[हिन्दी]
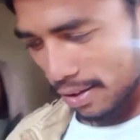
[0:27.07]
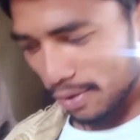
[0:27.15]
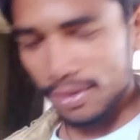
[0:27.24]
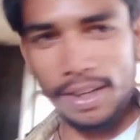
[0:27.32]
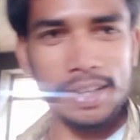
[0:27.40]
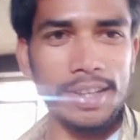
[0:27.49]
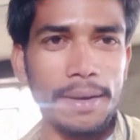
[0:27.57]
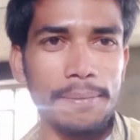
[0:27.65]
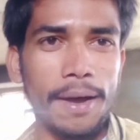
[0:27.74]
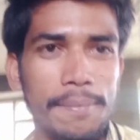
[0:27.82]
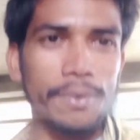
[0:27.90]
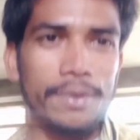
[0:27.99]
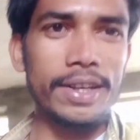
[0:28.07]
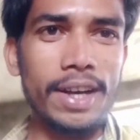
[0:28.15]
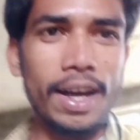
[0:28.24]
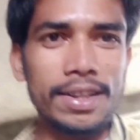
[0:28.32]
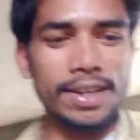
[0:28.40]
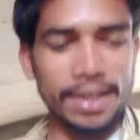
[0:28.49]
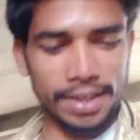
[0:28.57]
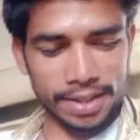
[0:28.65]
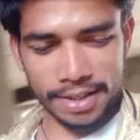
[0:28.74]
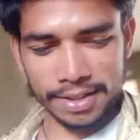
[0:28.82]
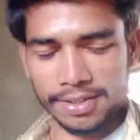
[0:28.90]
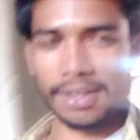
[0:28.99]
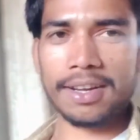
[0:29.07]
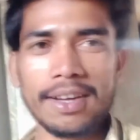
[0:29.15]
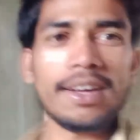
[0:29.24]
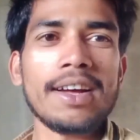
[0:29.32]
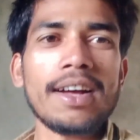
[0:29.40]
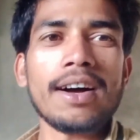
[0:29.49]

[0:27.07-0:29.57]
हैं तो चलिए हम आपको दिखाते हैं कि किस तरह